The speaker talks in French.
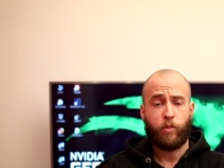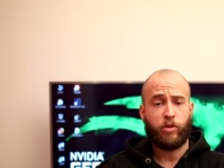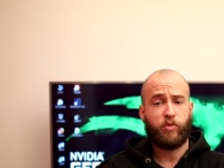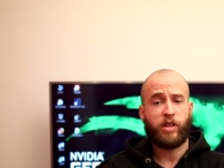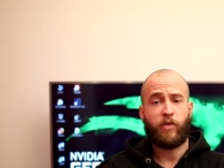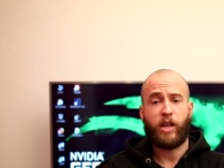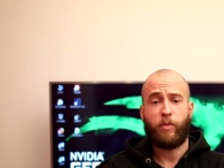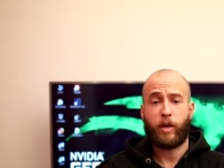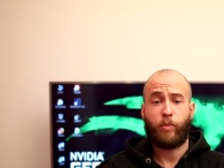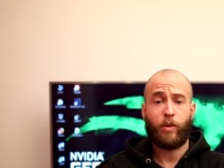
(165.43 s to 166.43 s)
Puis vous avez les
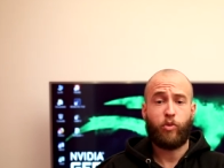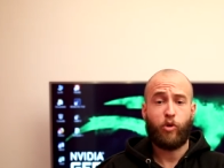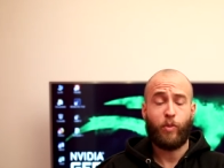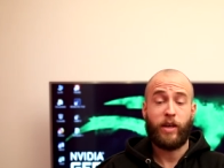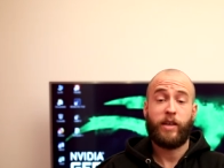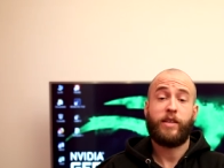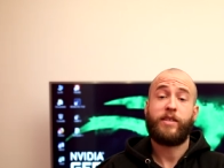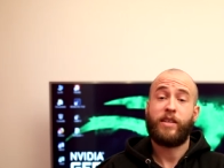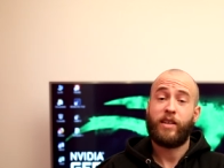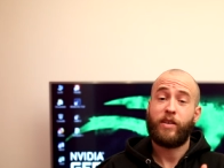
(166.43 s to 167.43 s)
mecs pas beaux mais
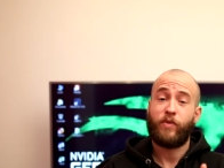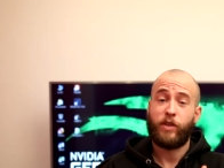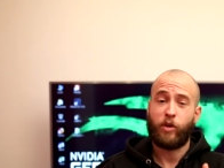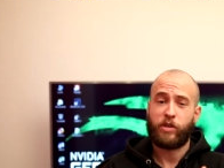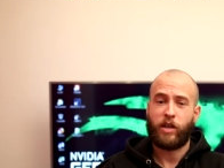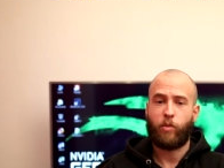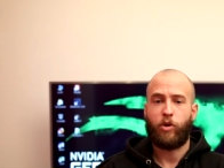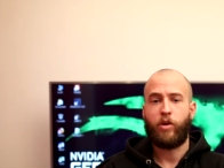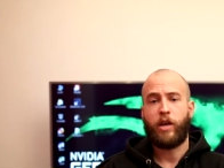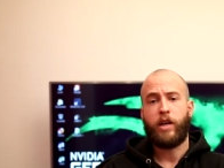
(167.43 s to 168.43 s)
aisés financièrement,